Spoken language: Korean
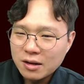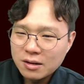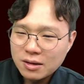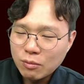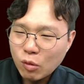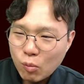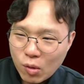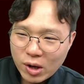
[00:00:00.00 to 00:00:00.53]

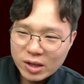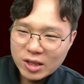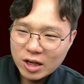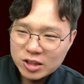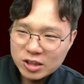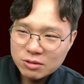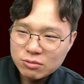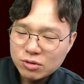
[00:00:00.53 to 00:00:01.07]
나못 먹겠다
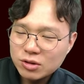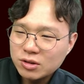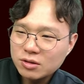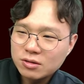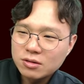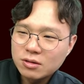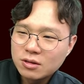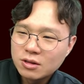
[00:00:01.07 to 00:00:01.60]
하시는 분은
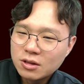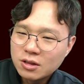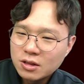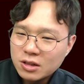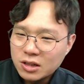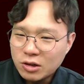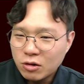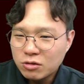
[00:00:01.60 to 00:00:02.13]

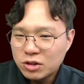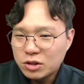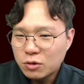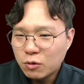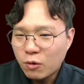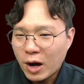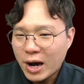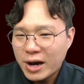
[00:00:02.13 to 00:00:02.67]
이런
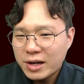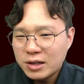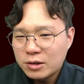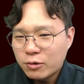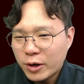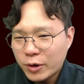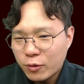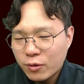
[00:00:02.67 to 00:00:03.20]
식으로
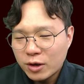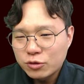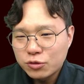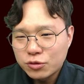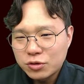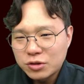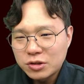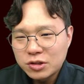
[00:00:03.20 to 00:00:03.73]
과일을 활용한
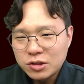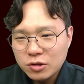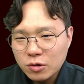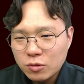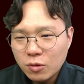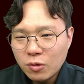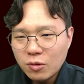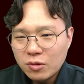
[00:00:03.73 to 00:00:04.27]
주스를
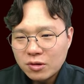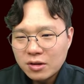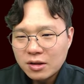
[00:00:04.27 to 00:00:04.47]
드셔도